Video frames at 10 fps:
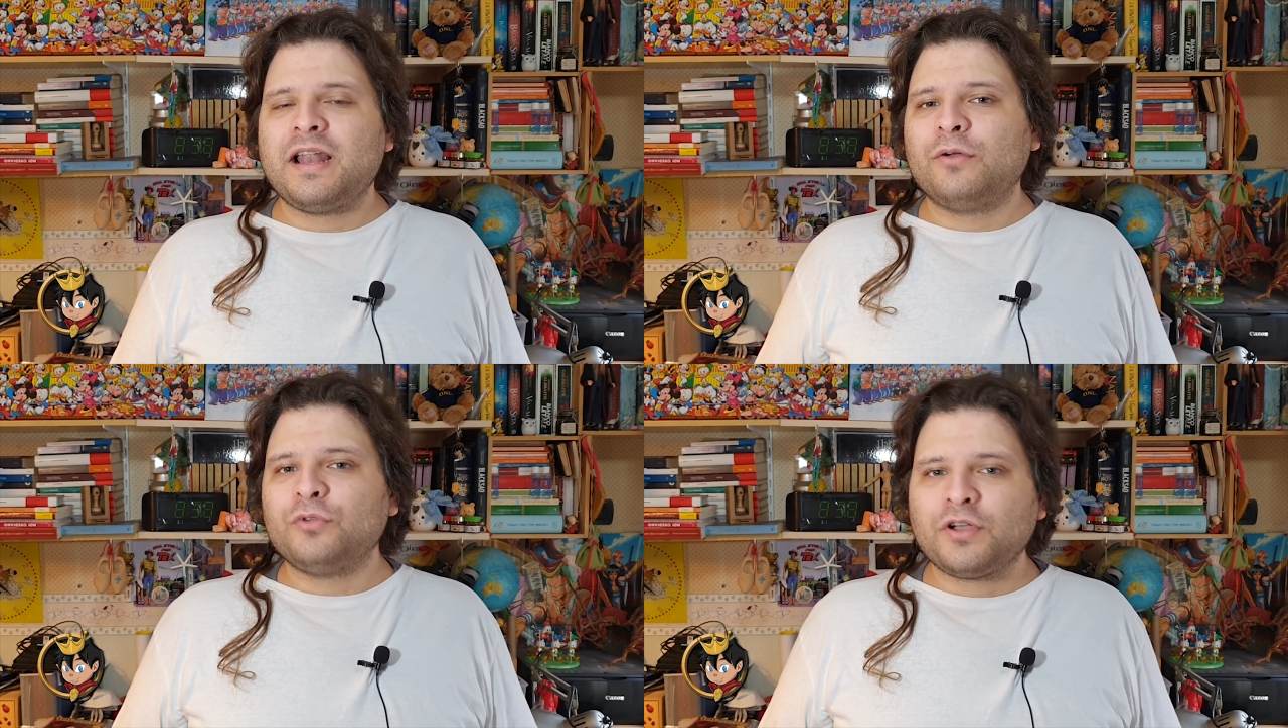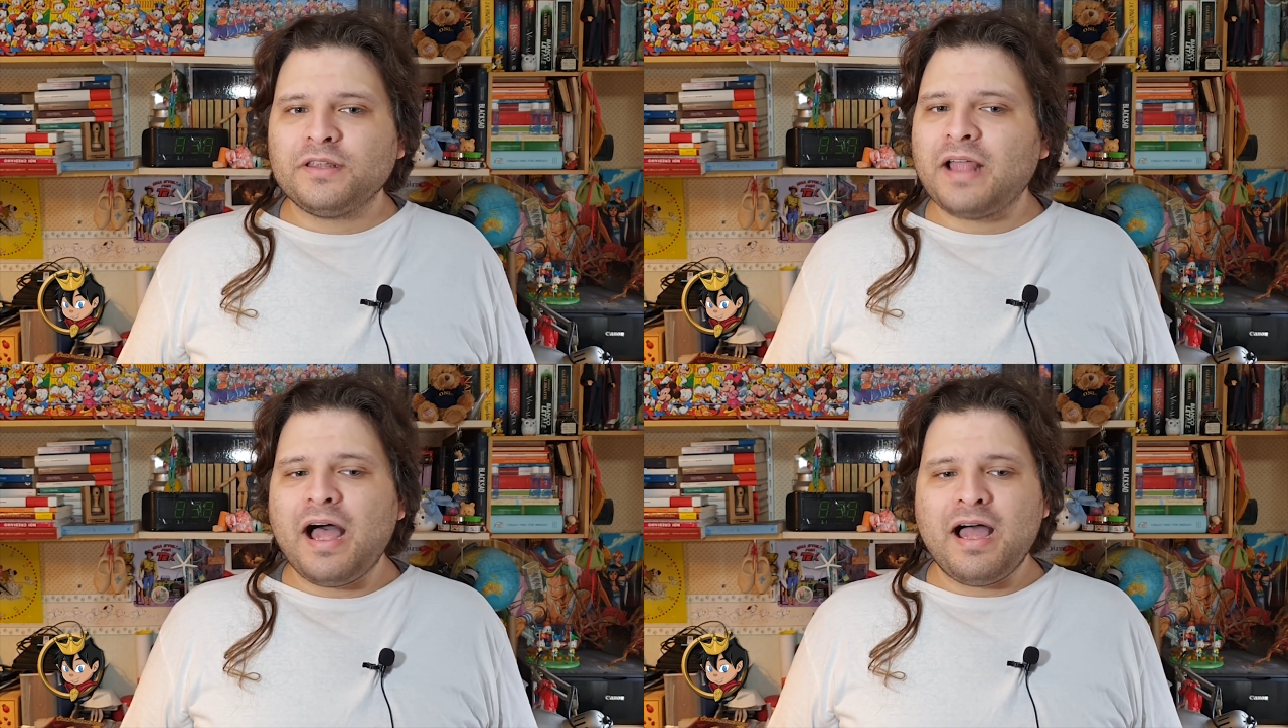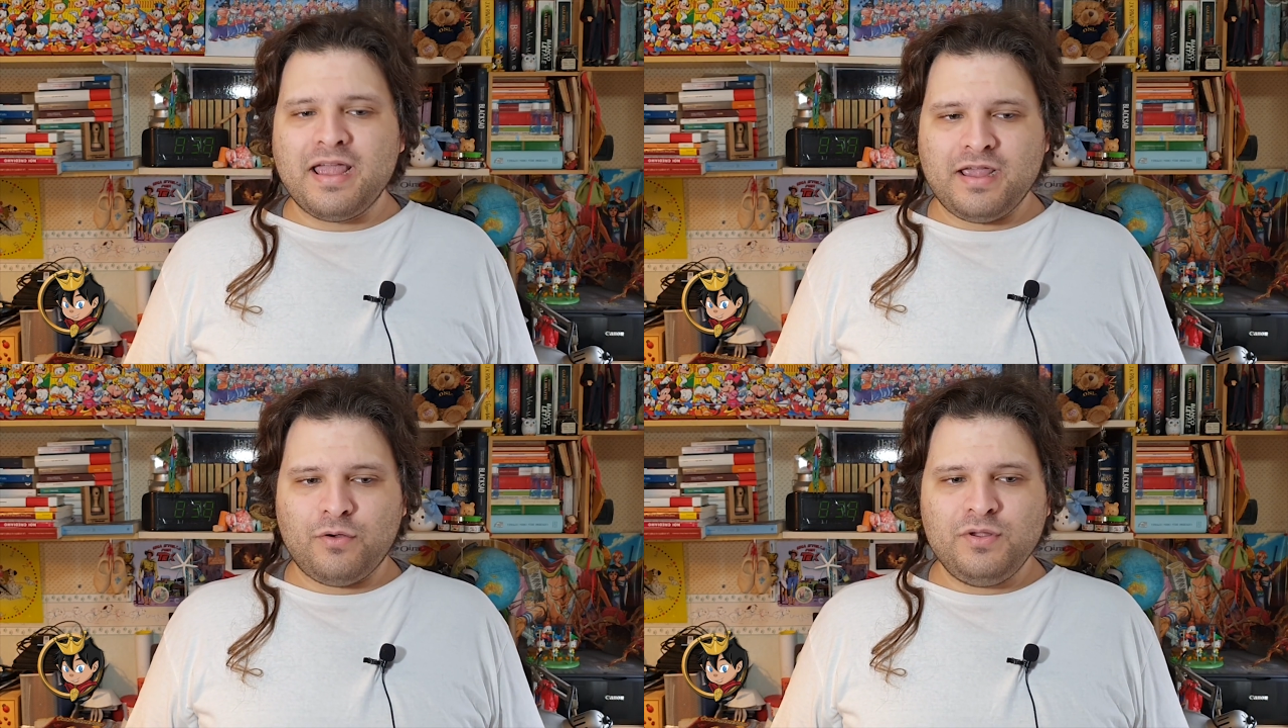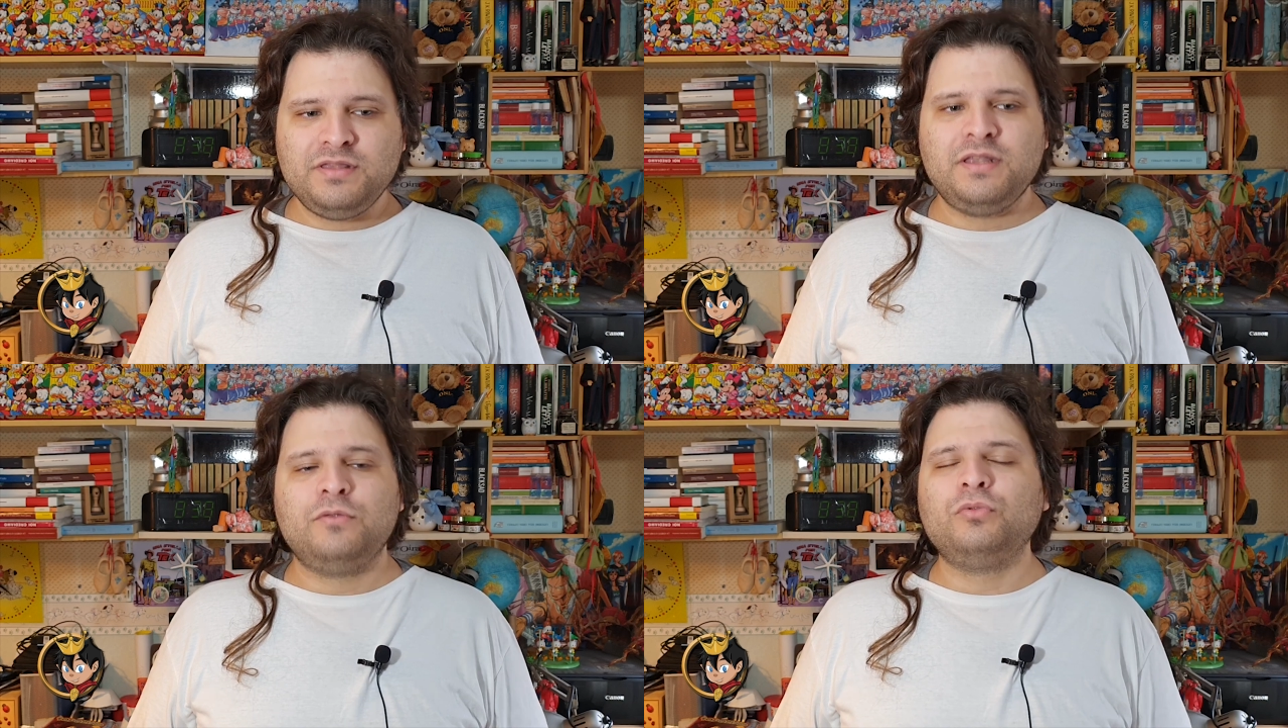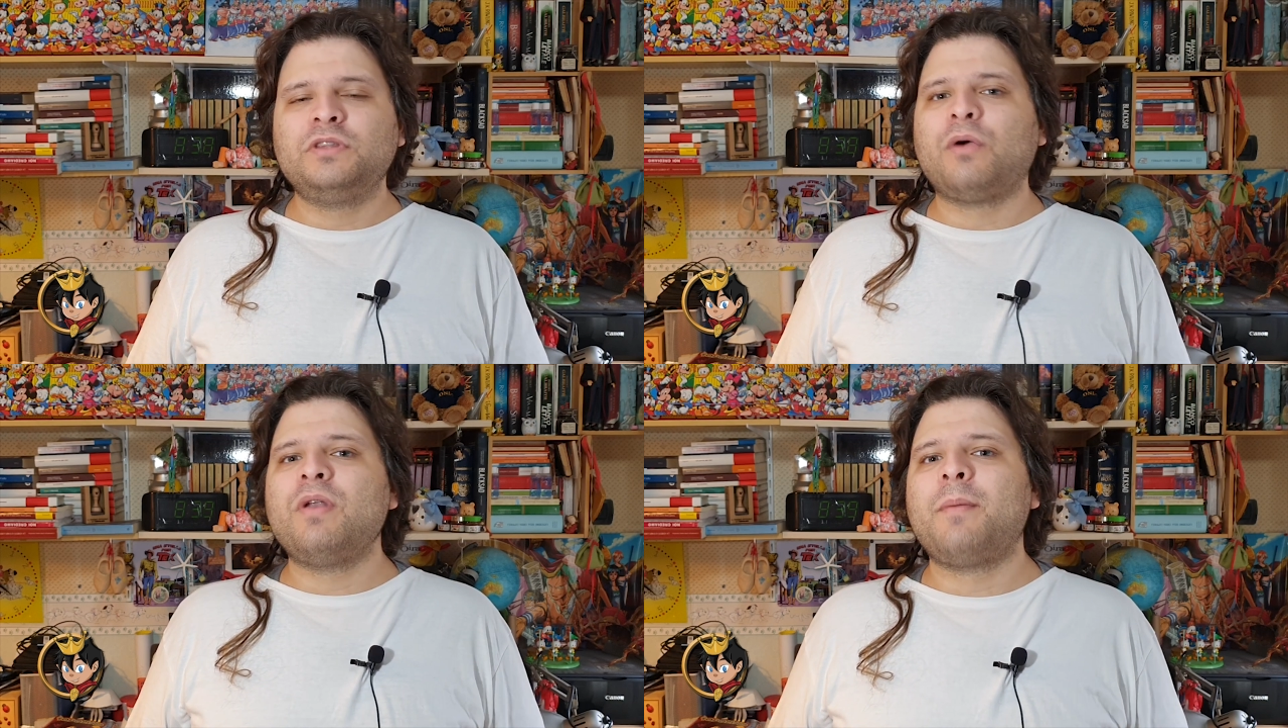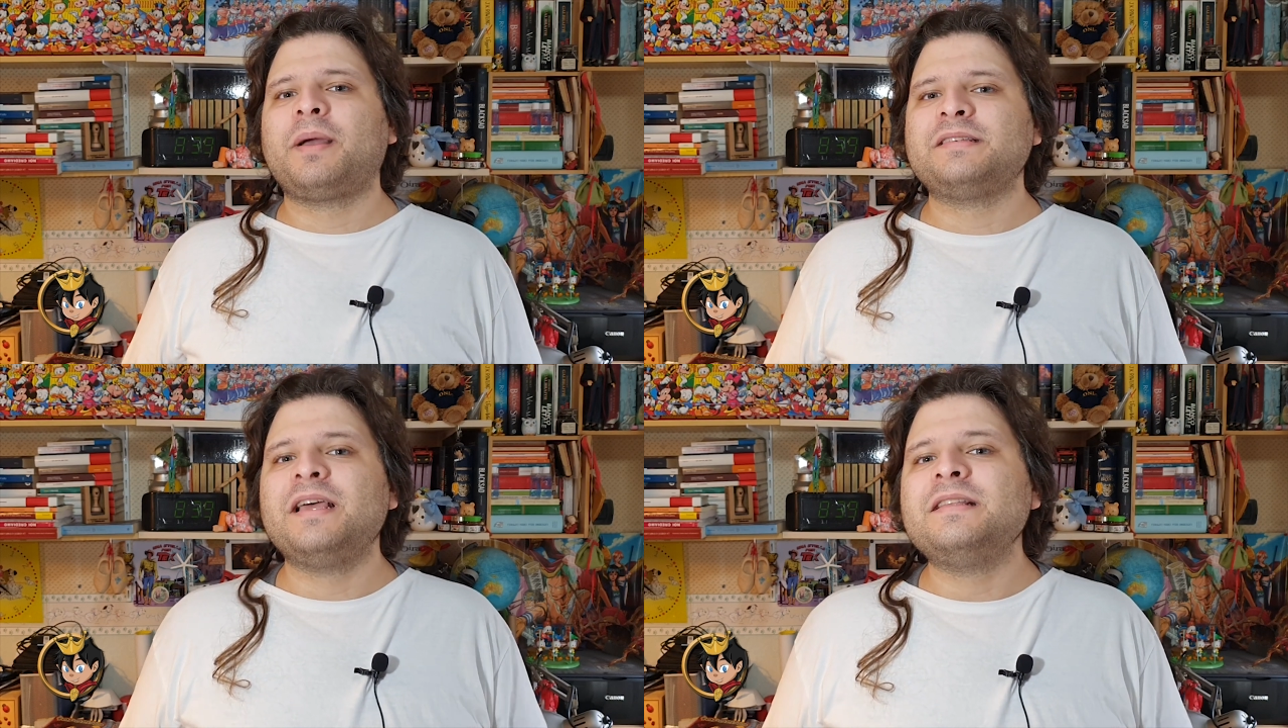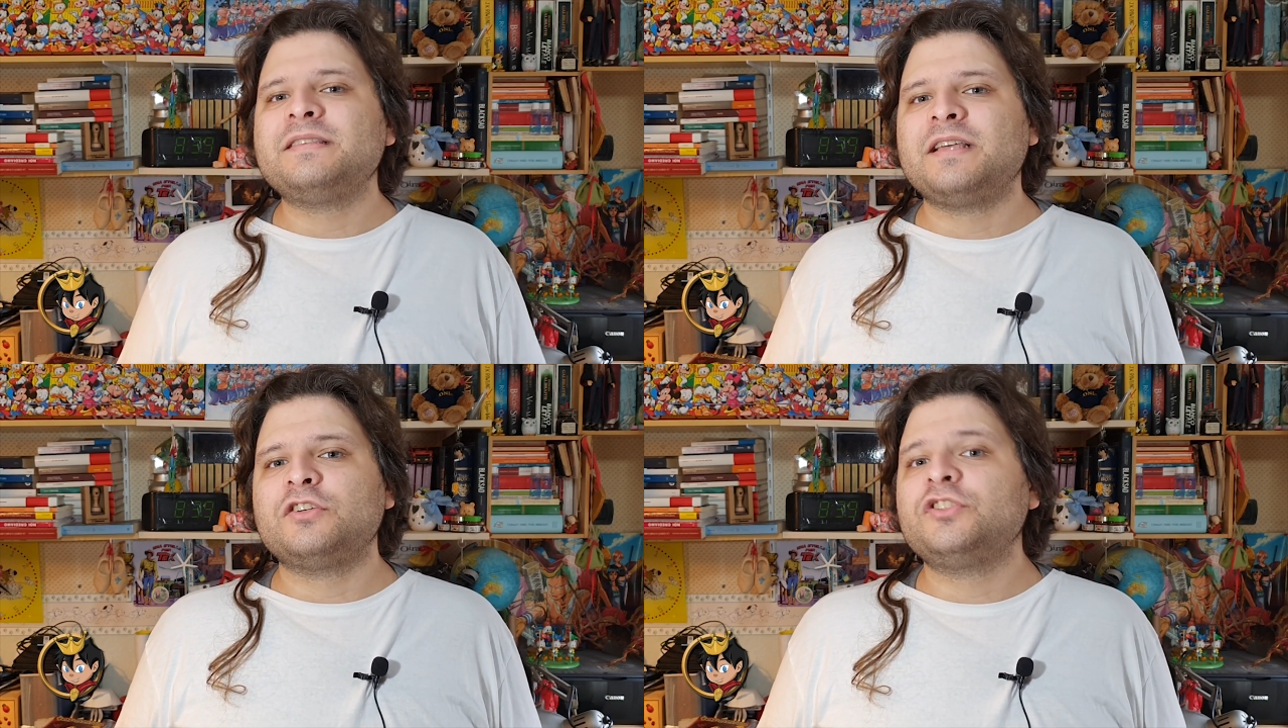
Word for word: l'autorità e quindi tutta quella presenza